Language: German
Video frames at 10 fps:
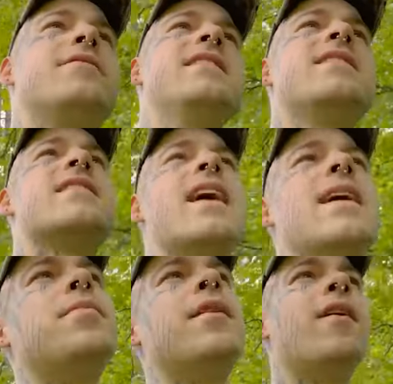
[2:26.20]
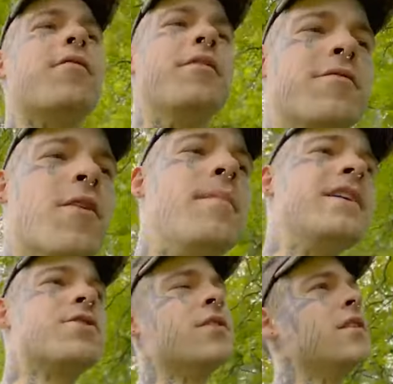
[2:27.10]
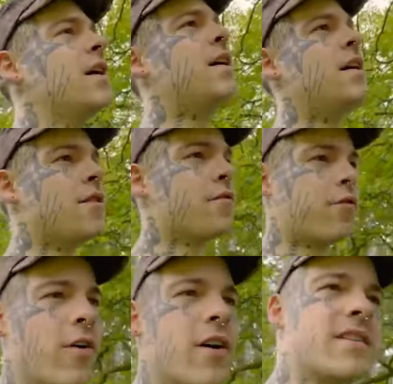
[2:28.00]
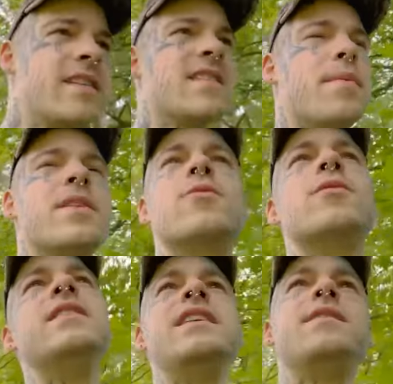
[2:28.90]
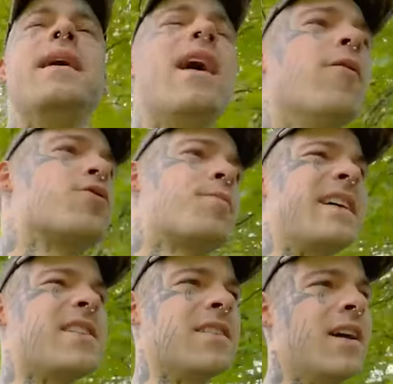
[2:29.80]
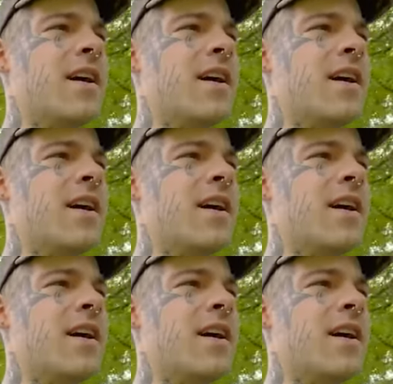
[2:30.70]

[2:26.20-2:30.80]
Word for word: diese Type of Information vor dieser Person nicht mehr aussprechen.